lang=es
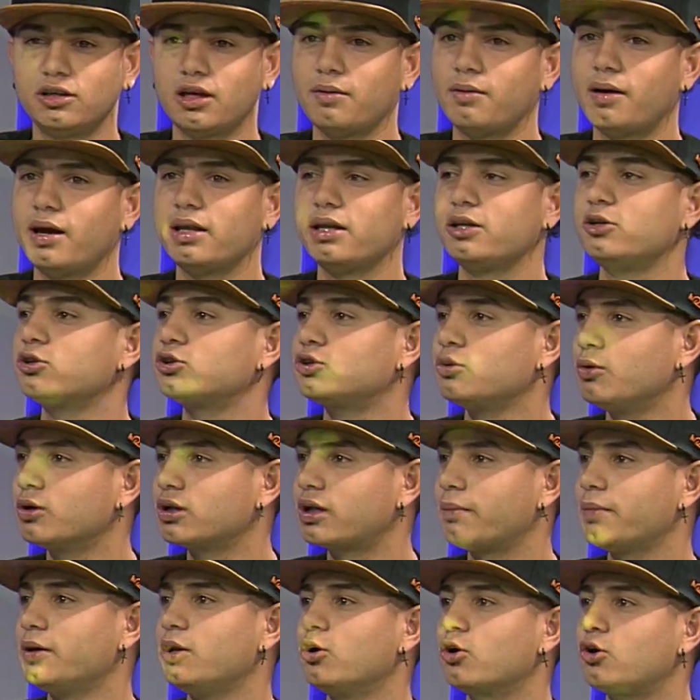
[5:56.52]
y baile Yo subo
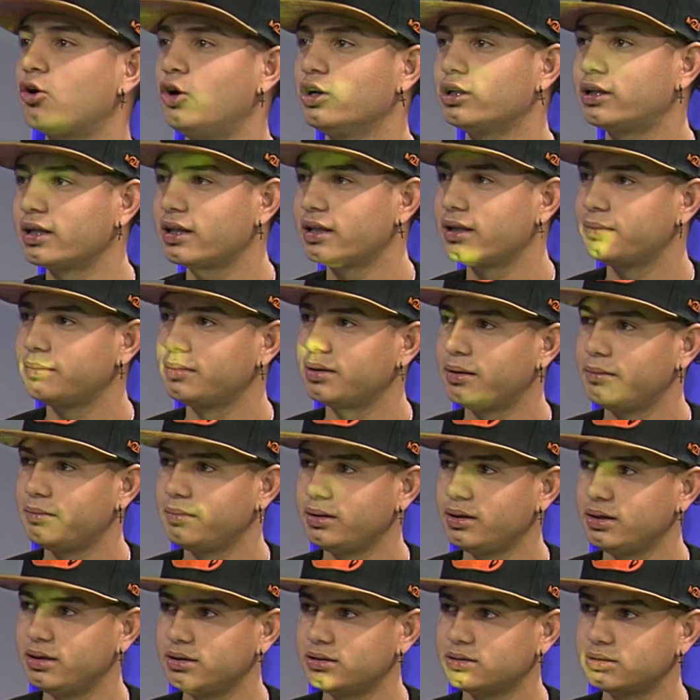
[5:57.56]
también los cortes de, de
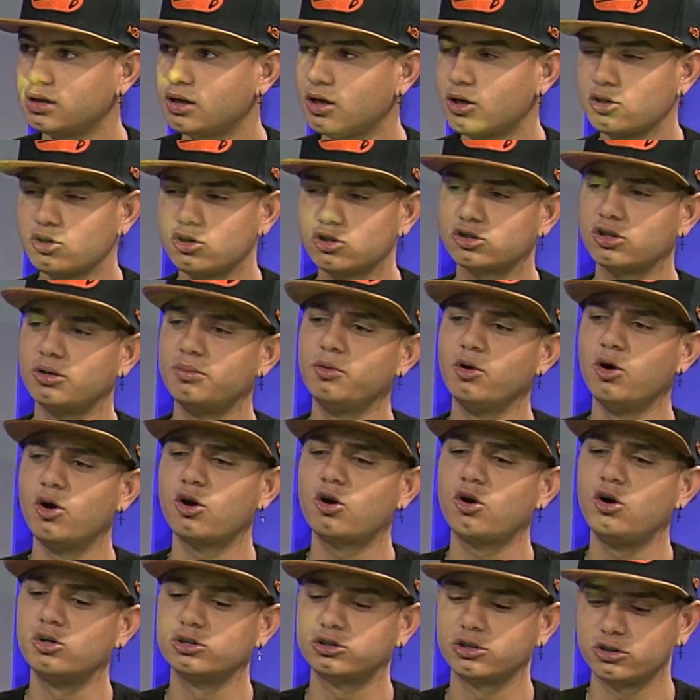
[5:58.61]
mis... Yo soy muy
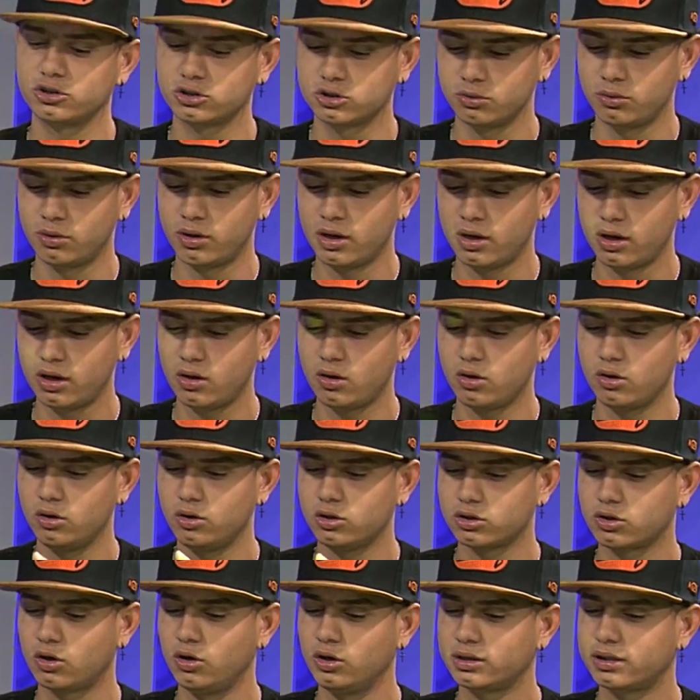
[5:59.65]
jocoso, yo subo los
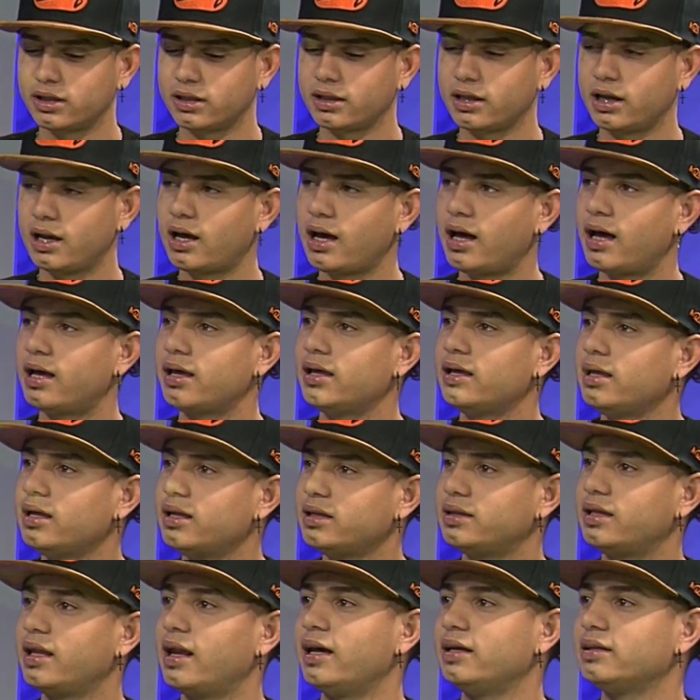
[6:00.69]
cortes de, la, sí, lo
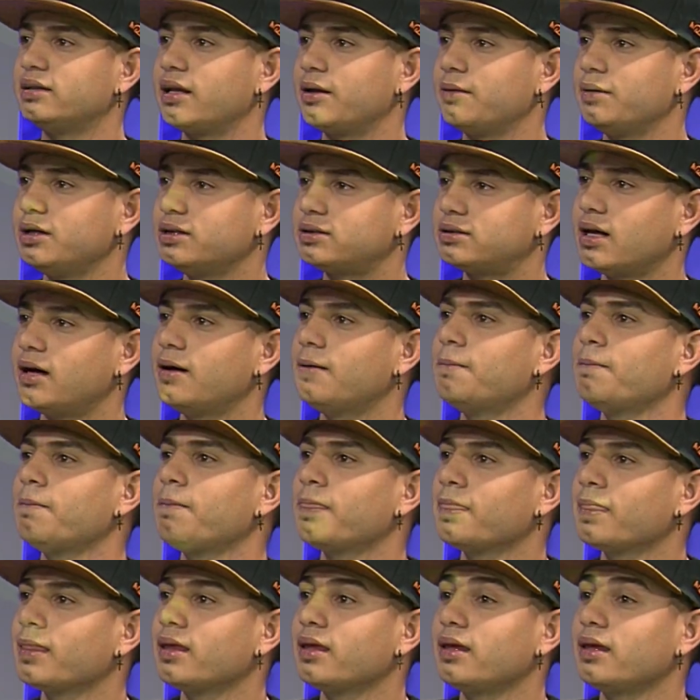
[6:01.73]
visto, de las entrevistas